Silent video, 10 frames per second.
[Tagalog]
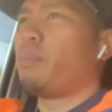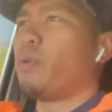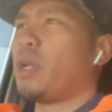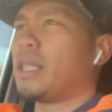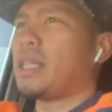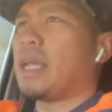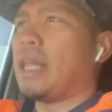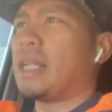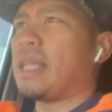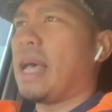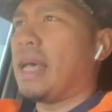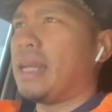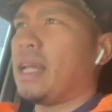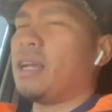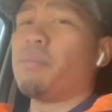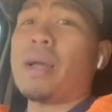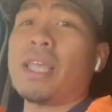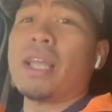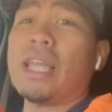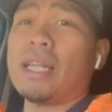po natin kaligtaan ang
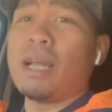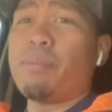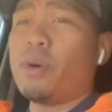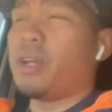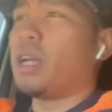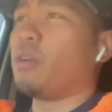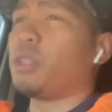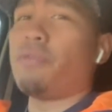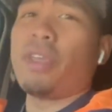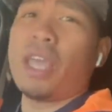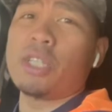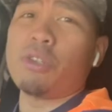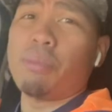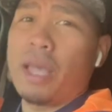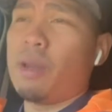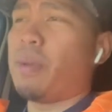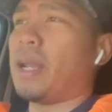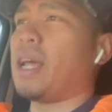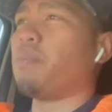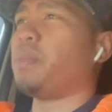pakiclick lang po ng notification bell
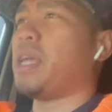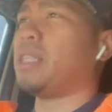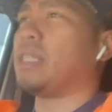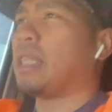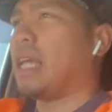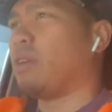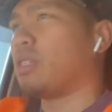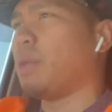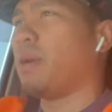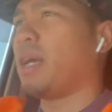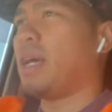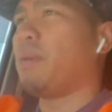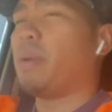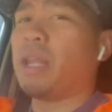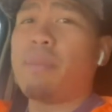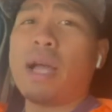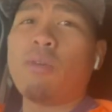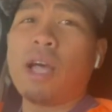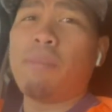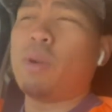para updated tayo sa mga
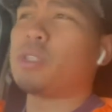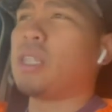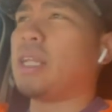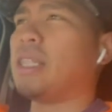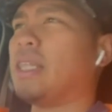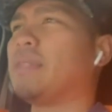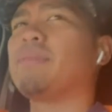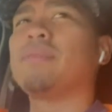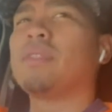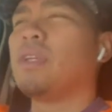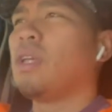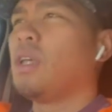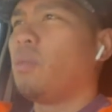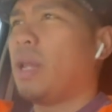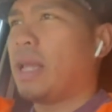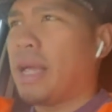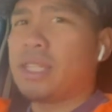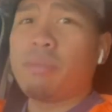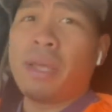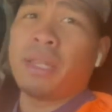panibagong uploads natin. Well
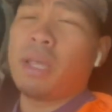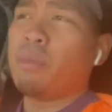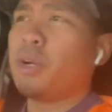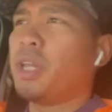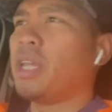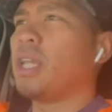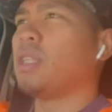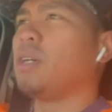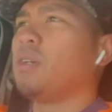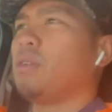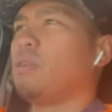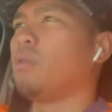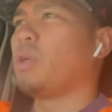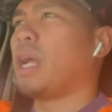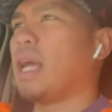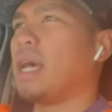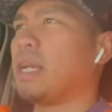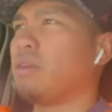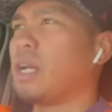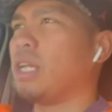guys, Monday morning, ito, unang
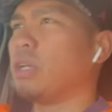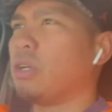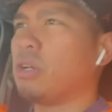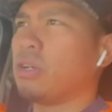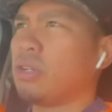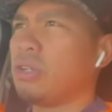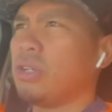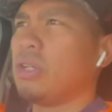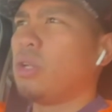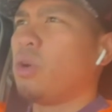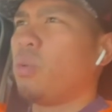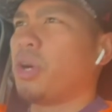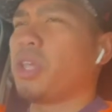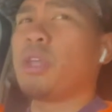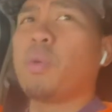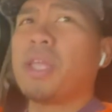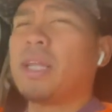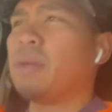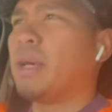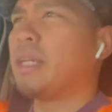araw ng linggo. Working week
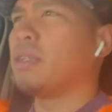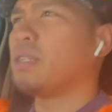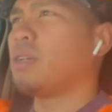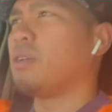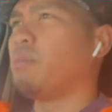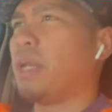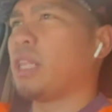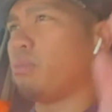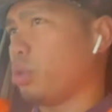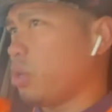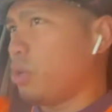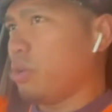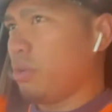na naman, so banat po to.